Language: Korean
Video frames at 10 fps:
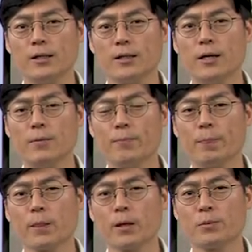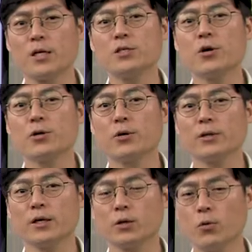아니라 비정형
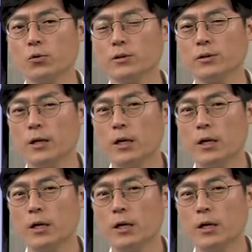데이터 혹은